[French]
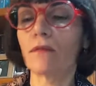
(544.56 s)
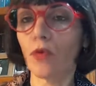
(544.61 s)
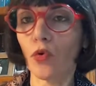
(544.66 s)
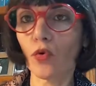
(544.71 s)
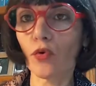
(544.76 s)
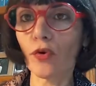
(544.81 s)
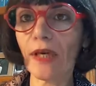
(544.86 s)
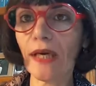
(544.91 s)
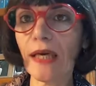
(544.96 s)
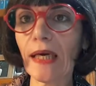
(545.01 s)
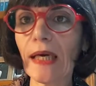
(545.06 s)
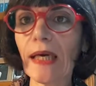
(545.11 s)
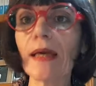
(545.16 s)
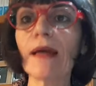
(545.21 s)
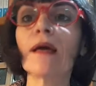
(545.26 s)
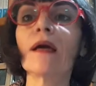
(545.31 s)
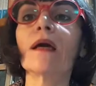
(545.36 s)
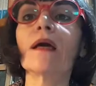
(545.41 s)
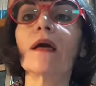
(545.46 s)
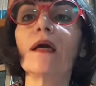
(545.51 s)
ok,
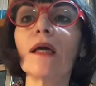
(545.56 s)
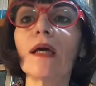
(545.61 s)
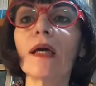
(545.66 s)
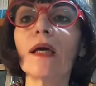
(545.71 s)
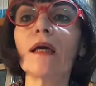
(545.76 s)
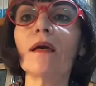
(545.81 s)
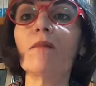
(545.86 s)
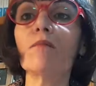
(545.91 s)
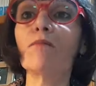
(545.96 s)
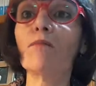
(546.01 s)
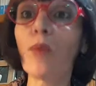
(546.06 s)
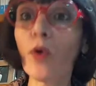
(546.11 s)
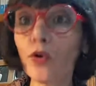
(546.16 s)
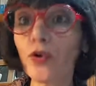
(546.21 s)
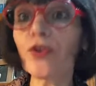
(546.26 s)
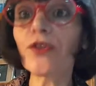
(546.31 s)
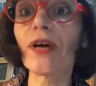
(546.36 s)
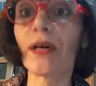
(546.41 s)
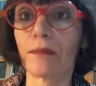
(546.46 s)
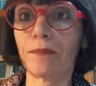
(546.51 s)
et beau
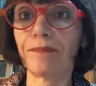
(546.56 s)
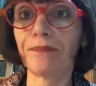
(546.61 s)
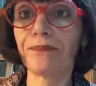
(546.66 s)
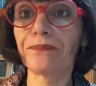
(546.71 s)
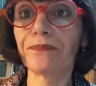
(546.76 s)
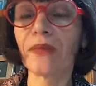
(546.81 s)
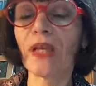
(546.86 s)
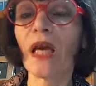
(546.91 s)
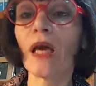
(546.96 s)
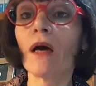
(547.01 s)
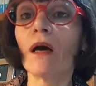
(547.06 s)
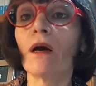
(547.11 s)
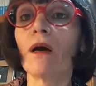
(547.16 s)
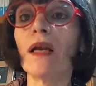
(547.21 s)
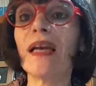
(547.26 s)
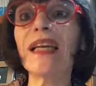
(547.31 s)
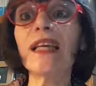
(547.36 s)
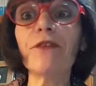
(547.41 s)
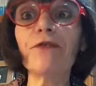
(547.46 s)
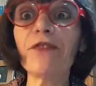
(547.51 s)
temps.
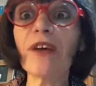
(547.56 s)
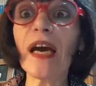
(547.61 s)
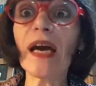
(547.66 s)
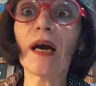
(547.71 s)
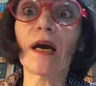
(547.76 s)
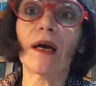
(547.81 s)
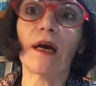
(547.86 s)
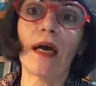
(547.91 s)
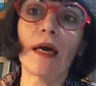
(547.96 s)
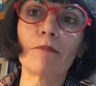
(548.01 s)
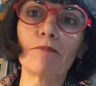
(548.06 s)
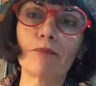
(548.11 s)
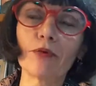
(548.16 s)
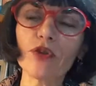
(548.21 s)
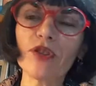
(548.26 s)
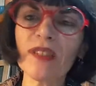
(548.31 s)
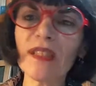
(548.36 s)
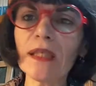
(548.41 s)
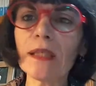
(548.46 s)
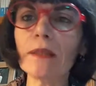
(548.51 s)
L'hiver,
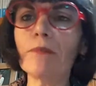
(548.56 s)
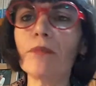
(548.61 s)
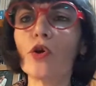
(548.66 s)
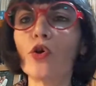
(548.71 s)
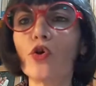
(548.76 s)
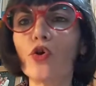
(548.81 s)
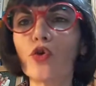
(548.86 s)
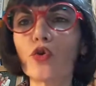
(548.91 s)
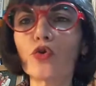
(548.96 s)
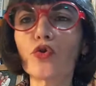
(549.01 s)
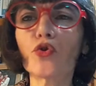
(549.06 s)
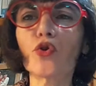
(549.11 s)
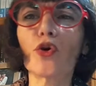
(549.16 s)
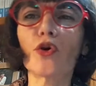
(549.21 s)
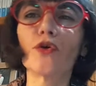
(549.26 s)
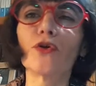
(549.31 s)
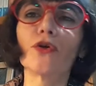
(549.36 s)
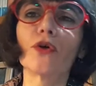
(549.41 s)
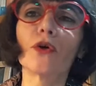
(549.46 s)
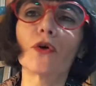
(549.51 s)
impossible,
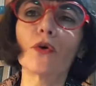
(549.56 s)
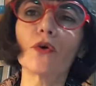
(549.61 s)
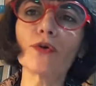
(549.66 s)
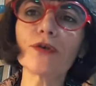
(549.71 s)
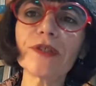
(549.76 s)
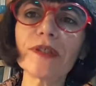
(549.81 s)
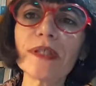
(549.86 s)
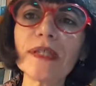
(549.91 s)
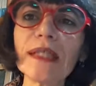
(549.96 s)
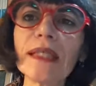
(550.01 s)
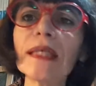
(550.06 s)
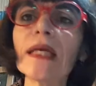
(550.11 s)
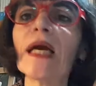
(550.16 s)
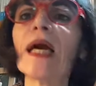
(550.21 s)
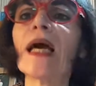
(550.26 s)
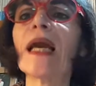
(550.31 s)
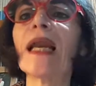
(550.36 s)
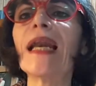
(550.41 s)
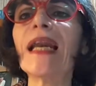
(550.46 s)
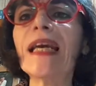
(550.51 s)
l'automne aussi,
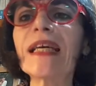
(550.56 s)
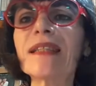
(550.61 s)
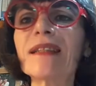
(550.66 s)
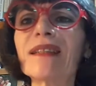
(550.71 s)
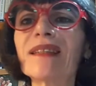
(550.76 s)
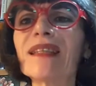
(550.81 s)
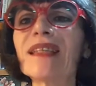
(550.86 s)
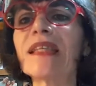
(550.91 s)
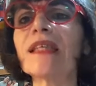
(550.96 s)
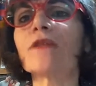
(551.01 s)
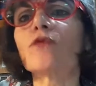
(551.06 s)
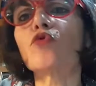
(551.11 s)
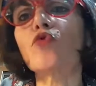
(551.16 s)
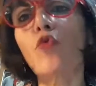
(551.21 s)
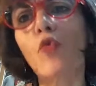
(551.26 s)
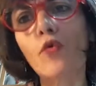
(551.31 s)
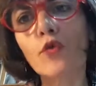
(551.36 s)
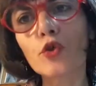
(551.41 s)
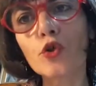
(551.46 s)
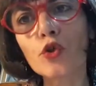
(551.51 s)
l'été,
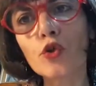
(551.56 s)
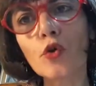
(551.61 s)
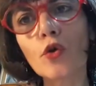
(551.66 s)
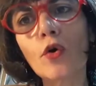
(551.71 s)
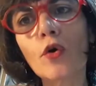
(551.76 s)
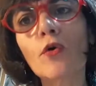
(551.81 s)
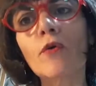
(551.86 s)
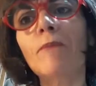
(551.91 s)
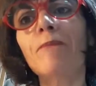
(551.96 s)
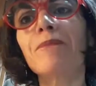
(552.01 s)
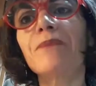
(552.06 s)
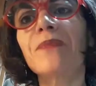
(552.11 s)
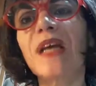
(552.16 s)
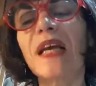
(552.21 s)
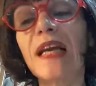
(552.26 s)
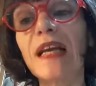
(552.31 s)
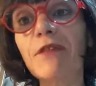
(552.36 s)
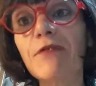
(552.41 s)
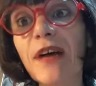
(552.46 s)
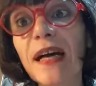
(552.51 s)
trop chaud,
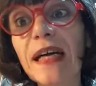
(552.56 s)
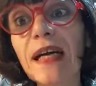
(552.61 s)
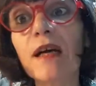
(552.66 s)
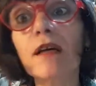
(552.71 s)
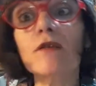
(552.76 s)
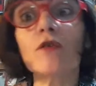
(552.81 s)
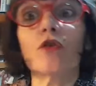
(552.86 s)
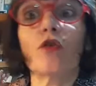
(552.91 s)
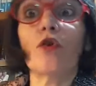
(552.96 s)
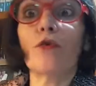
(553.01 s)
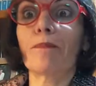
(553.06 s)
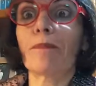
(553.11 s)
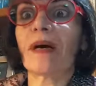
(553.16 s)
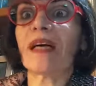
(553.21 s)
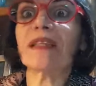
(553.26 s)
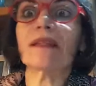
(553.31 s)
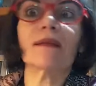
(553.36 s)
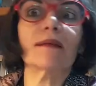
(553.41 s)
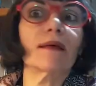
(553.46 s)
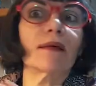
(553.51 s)
les vacances, le
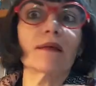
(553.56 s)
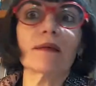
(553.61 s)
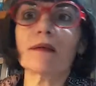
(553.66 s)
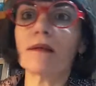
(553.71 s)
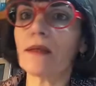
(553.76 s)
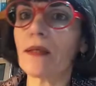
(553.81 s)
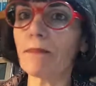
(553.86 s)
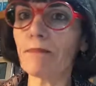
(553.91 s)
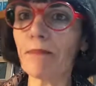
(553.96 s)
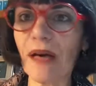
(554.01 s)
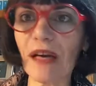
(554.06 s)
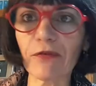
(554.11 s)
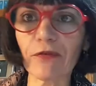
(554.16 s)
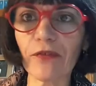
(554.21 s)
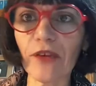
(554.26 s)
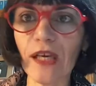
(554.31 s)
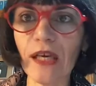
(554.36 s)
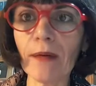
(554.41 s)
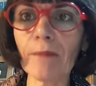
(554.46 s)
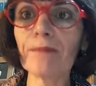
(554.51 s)
printemps, c'est
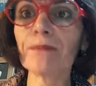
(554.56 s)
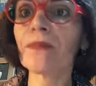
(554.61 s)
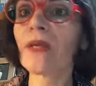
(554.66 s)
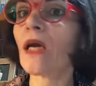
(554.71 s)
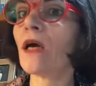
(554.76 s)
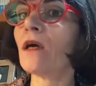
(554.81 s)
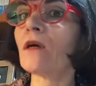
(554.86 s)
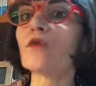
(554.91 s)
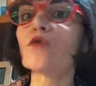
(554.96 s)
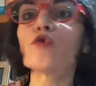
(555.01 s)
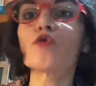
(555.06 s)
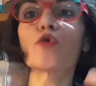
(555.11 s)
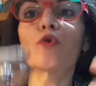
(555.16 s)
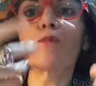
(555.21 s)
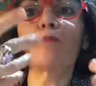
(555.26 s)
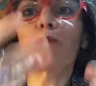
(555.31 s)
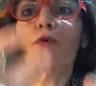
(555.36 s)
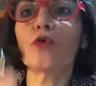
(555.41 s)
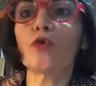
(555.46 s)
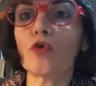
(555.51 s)
parfait. Je
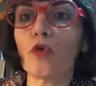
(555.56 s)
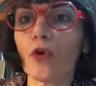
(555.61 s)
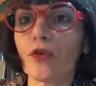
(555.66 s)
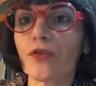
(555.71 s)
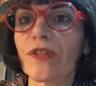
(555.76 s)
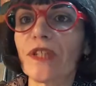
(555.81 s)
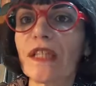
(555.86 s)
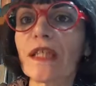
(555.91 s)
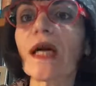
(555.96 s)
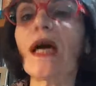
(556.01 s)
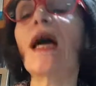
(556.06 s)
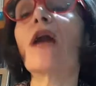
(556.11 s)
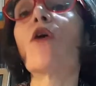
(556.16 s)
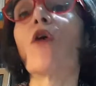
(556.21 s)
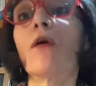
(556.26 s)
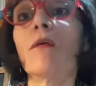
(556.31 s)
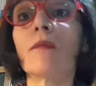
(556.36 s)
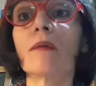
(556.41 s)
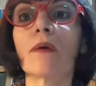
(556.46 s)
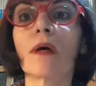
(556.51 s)
peux sortir.
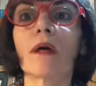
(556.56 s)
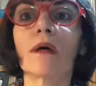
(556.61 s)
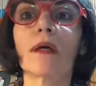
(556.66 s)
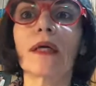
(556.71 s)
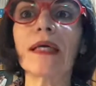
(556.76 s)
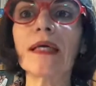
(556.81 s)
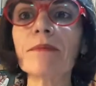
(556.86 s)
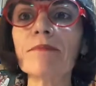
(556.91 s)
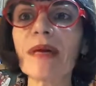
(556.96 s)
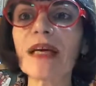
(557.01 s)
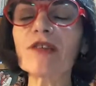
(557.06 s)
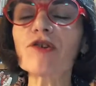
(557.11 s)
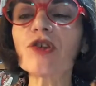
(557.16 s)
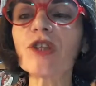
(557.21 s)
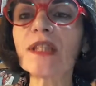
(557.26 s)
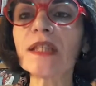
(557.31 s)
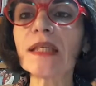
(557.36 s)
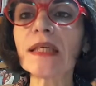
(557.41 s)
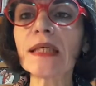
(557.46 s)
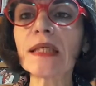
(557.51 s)
Alors,
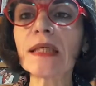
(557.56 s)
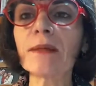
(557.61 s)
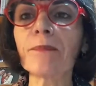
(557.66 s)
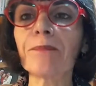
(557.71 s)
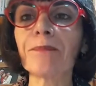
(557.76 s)
imaginez